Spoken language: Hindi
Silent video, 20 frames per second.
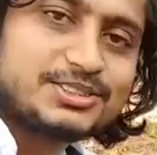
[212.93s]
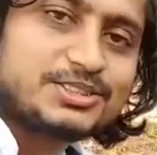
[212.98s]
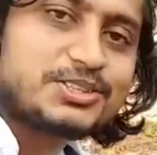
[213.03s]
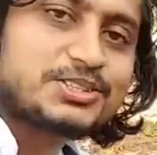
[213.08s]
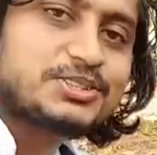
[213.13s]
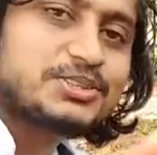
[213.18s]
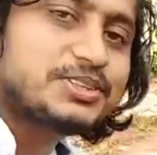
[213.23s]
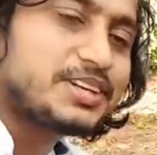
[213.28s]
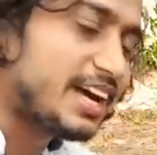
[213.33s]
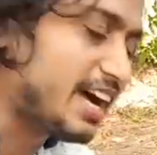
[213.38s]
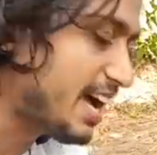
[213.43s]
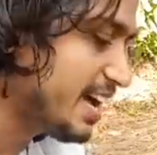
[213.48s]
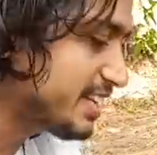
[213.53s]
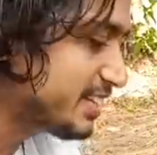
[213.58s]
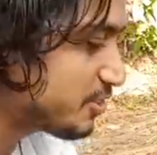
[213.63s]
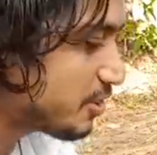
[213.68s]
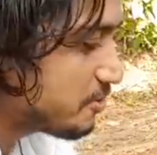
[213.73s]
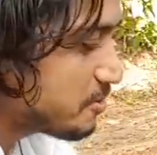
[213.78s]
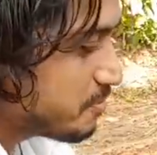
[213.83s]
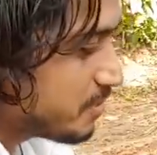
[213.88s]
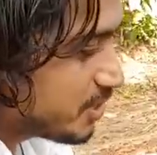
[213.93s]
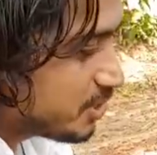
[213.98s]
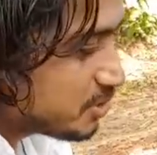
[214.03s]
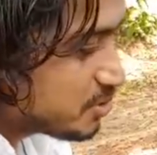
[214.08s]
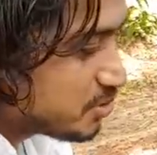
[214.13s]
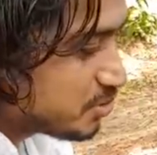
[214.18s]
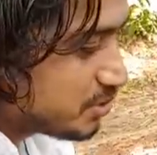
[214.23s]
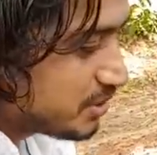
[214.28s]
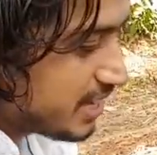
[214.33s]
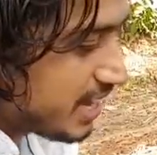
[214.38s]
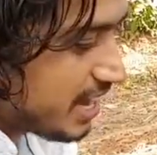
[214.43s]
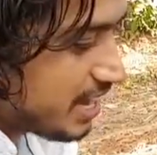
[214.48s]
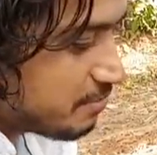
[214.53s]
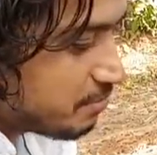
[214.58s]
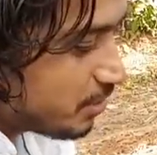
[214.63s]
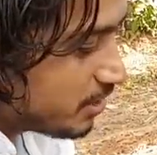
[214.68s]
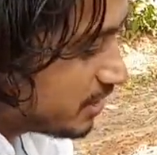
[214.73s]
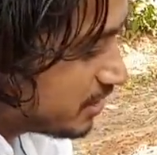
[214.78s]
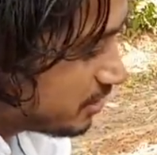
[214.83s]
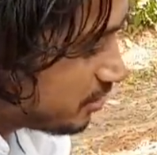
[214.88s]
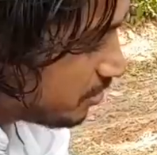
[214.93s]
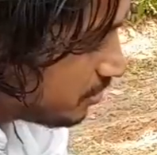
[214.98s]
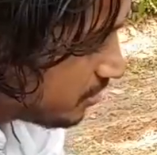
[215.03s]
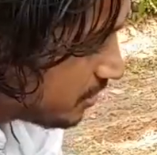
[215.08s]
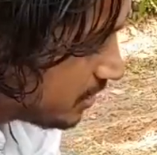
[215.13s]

दोस्तों टायर देखो अभी बिल्कुल सूख गया है पर देखो